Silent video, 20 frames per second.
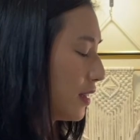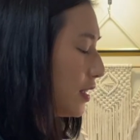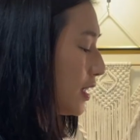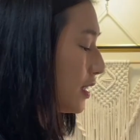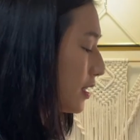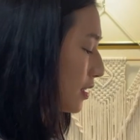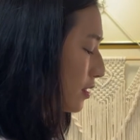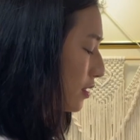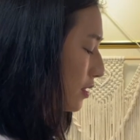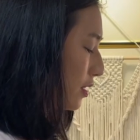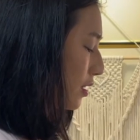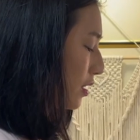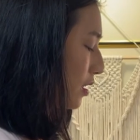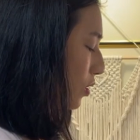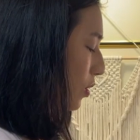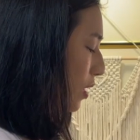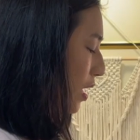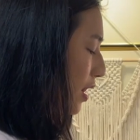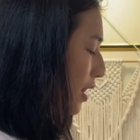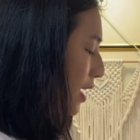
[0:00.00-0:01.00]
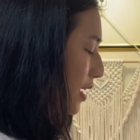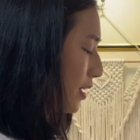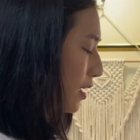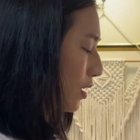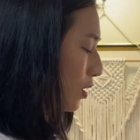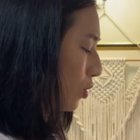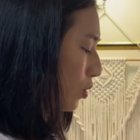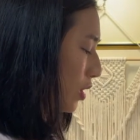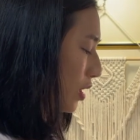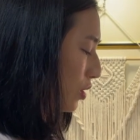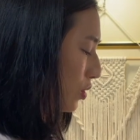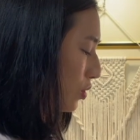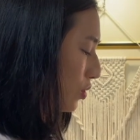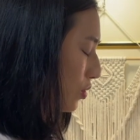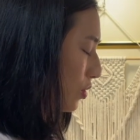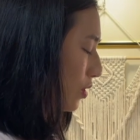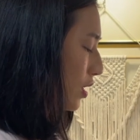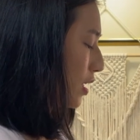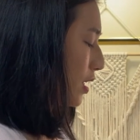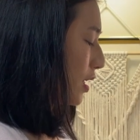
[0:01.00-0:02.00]
第一件事情呢，我要来腌鲑
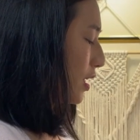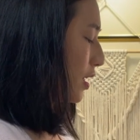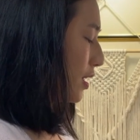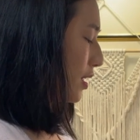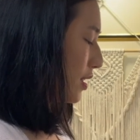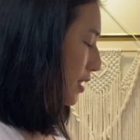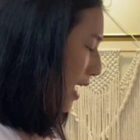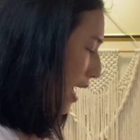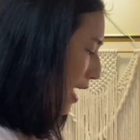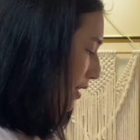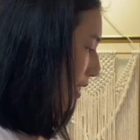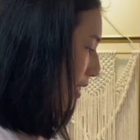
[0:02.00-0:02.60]
鱼，撒